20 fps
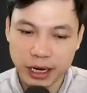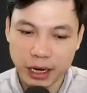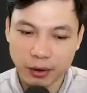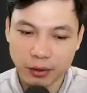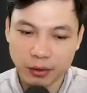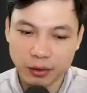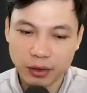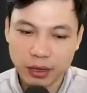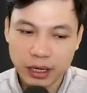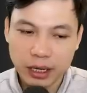
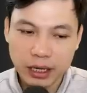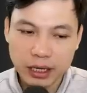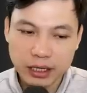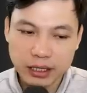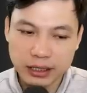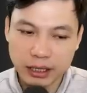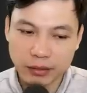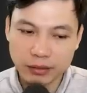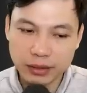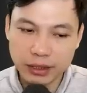đây
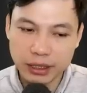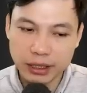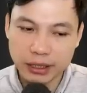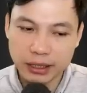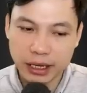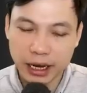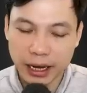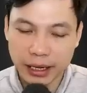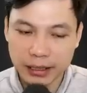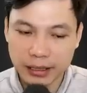thì
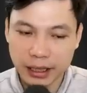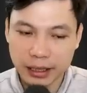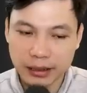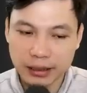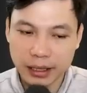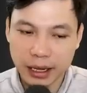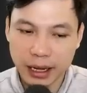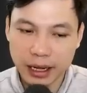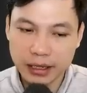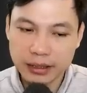viên đá lão
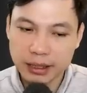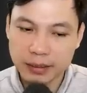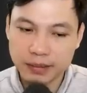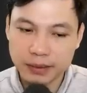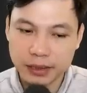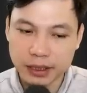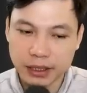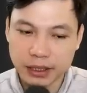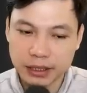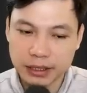đang nắm
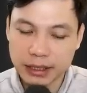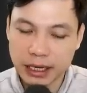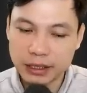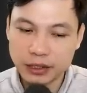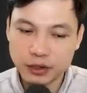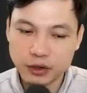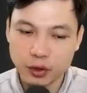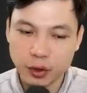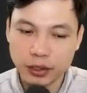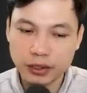giữ liên
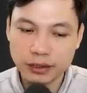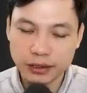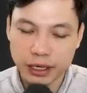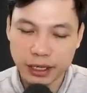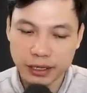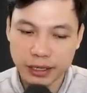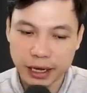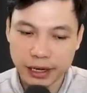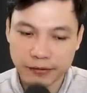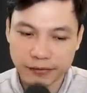tục rung
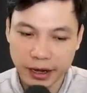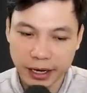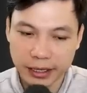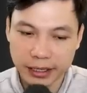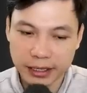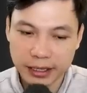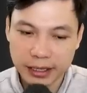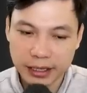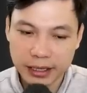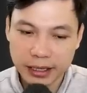lên.
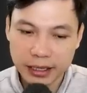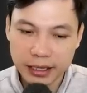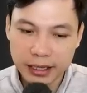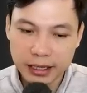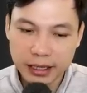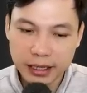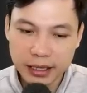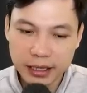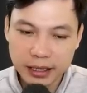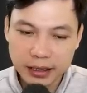
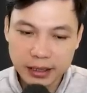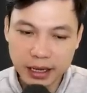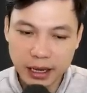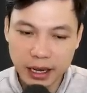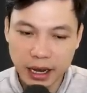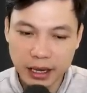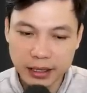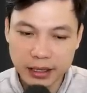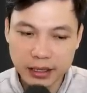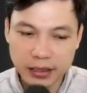Đại Lãn
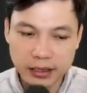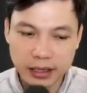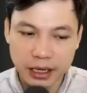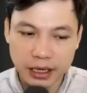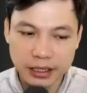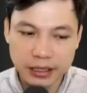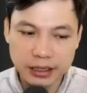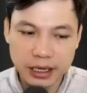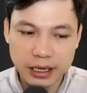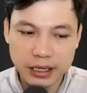cũng rất
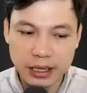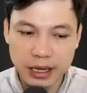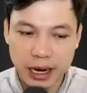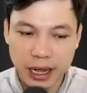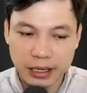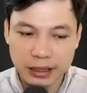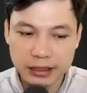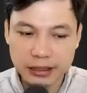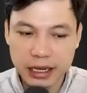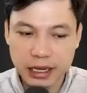cẩn thận
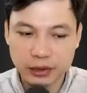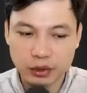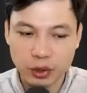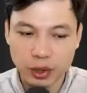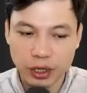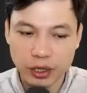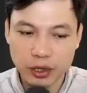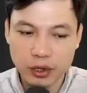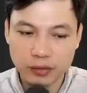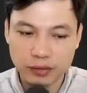liền bọc
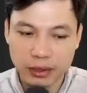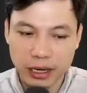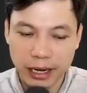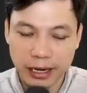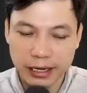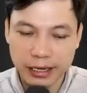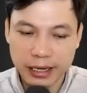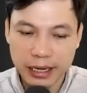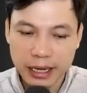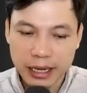lại bằng
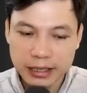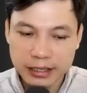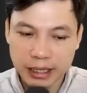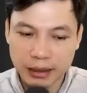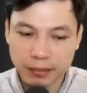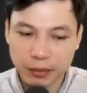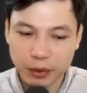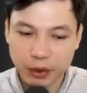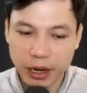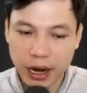nhiều lớp
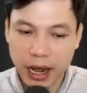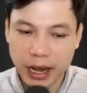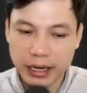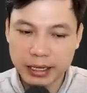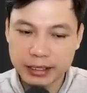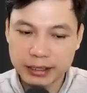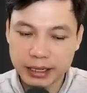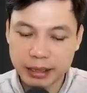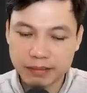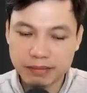sa,
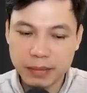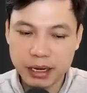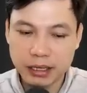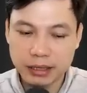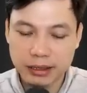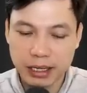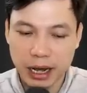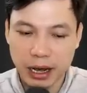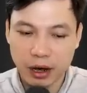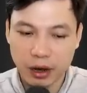có tác
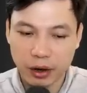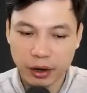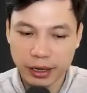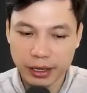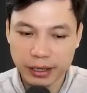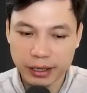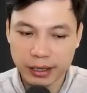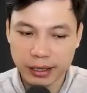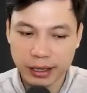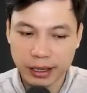dụng ngăn cách
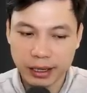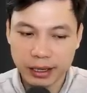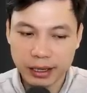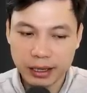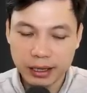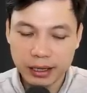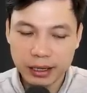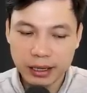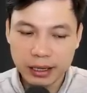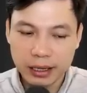nó
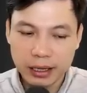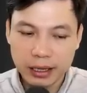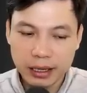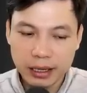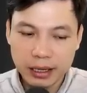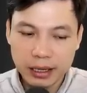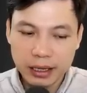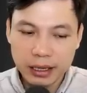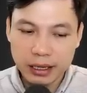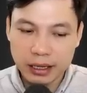với bên
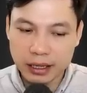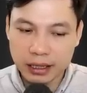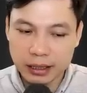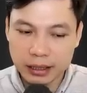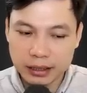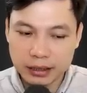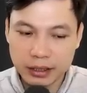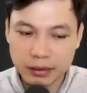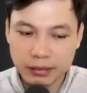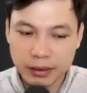ngoài.
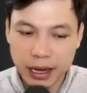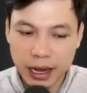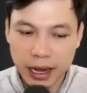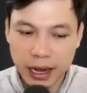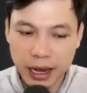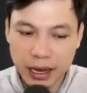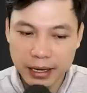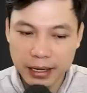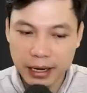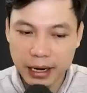
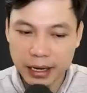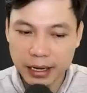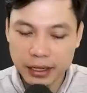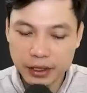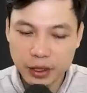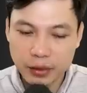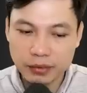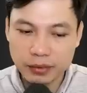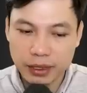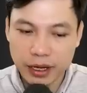Lão
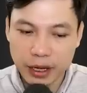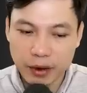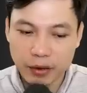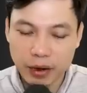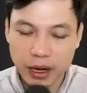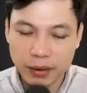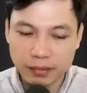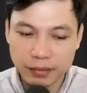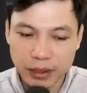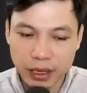lo rằng
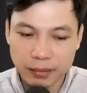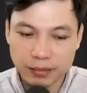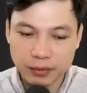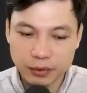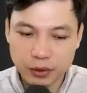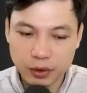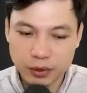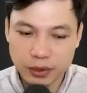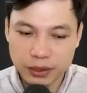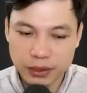kẻ đang
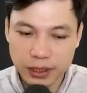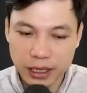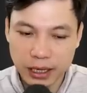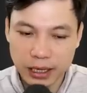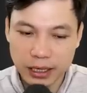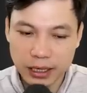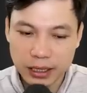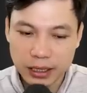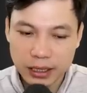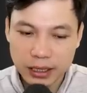giữ những
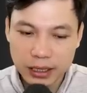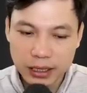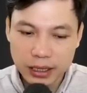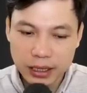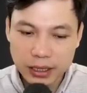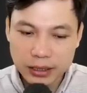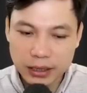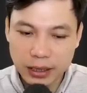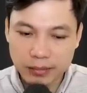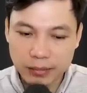viên đá
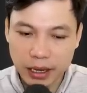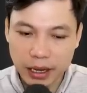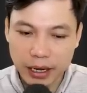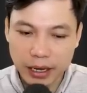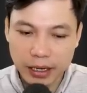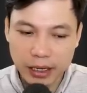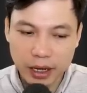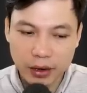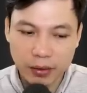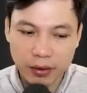kia cũng
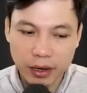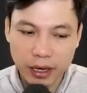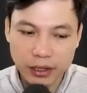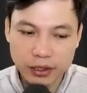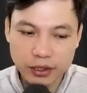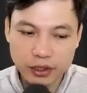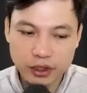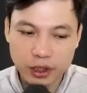sẽ biết.